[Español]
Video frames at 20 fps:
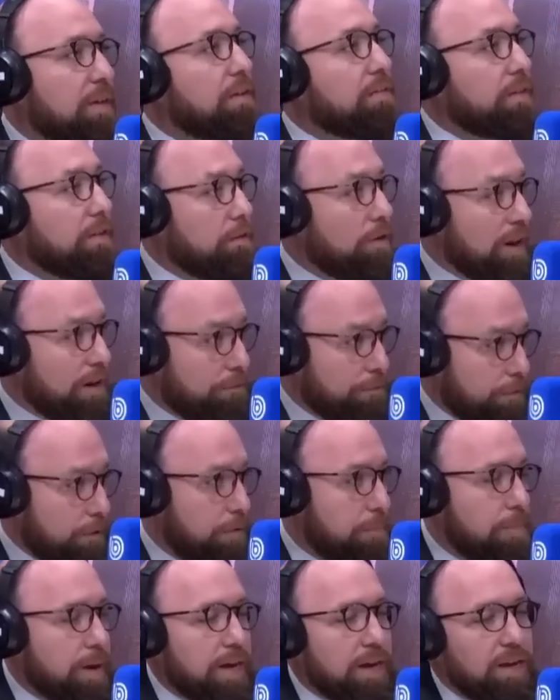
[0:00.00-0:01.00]
sino la
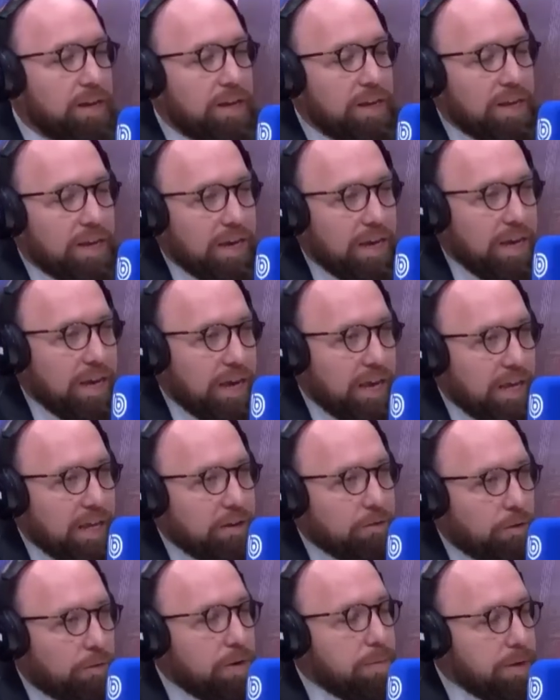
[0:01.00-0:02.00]
forma, eh,
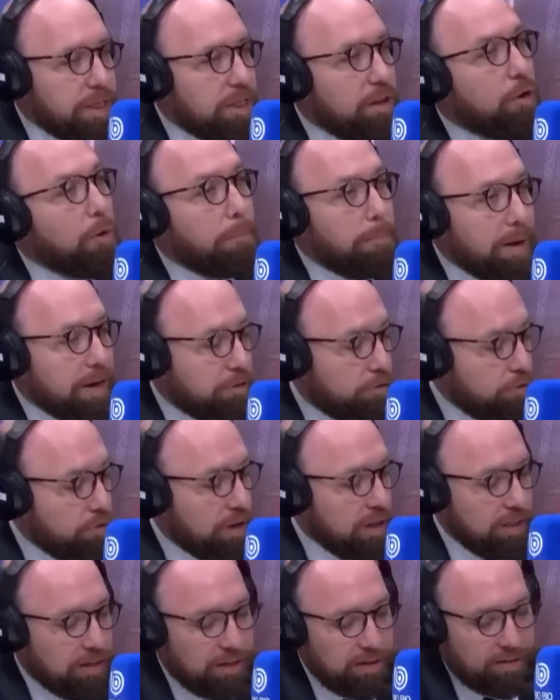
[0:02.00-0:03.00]
obviamente los pasos
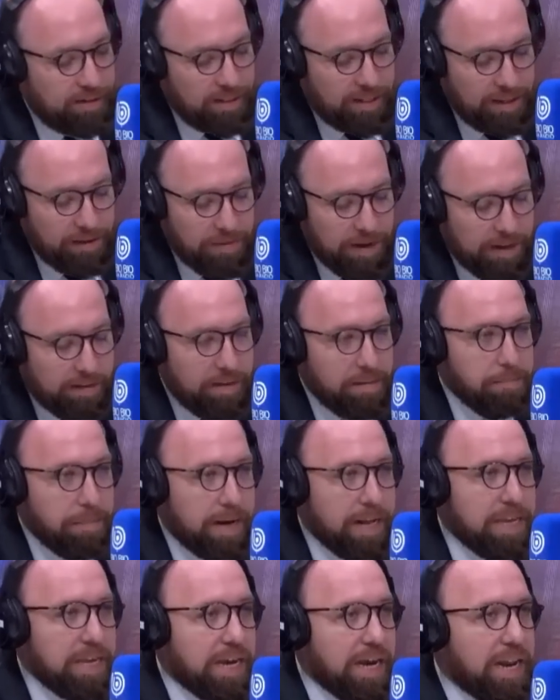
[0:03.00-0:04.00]
eh, que se establecen
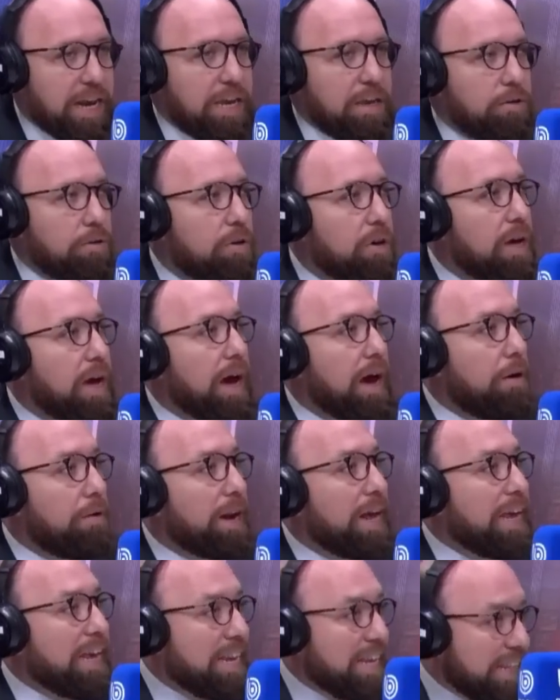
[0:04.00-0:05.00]
para llegar a ello.
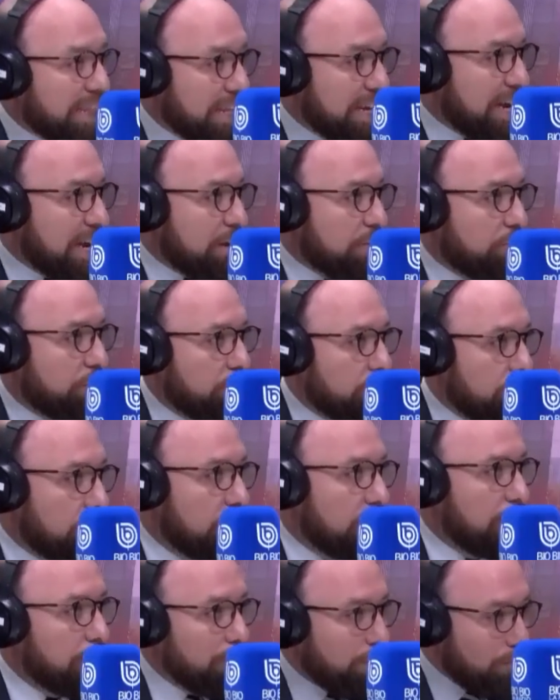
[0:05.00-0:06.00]
Ahora, en este caso,
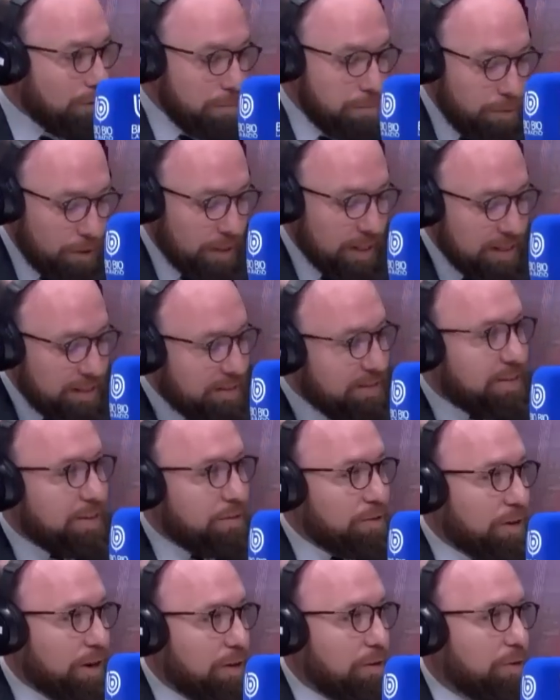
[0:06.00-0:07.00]
y por eso es importante ese
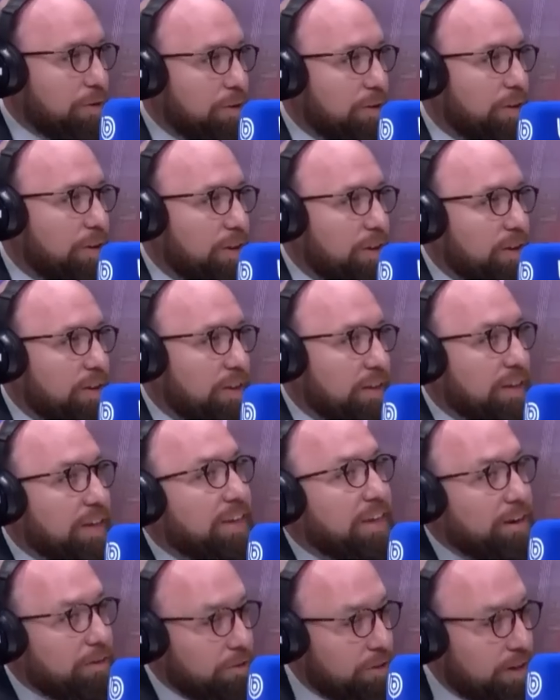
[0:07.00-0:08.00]
correo, que
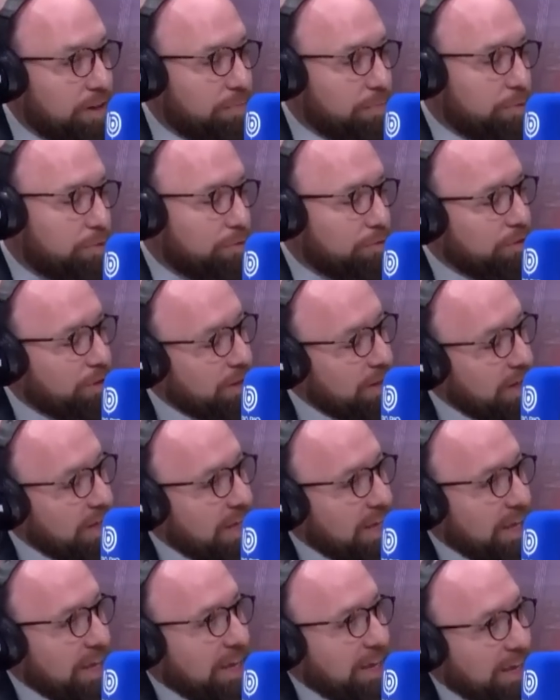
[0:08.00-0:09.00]
ya lo tenemos,
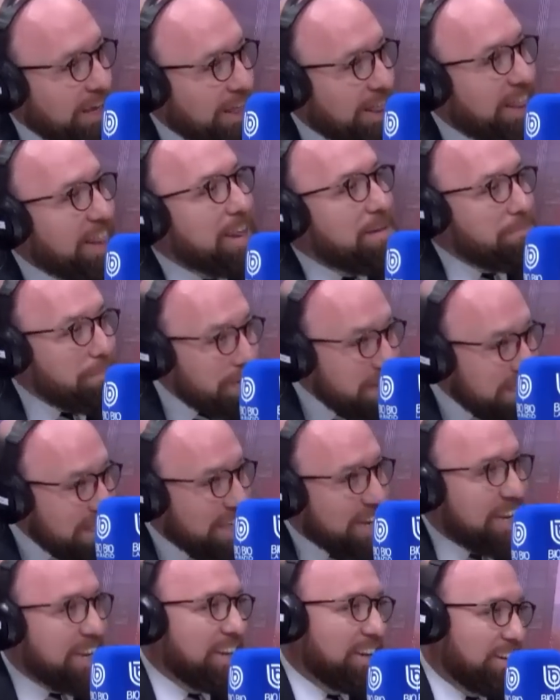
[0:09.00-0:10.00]
es, le
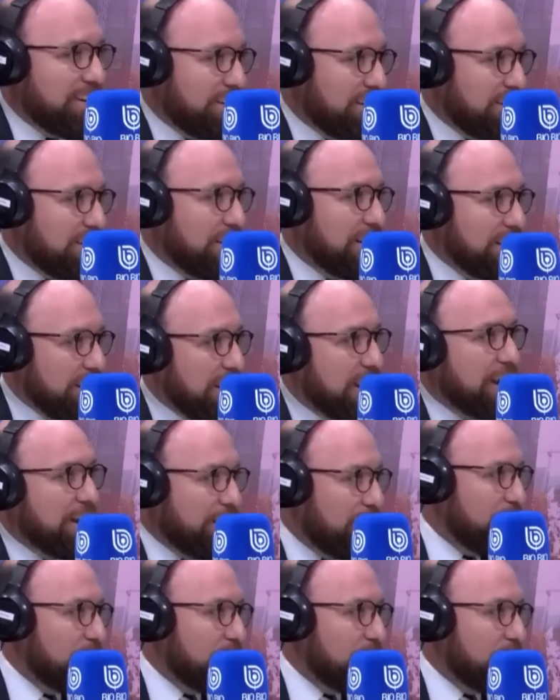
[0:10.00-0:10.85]
piden retirarlo.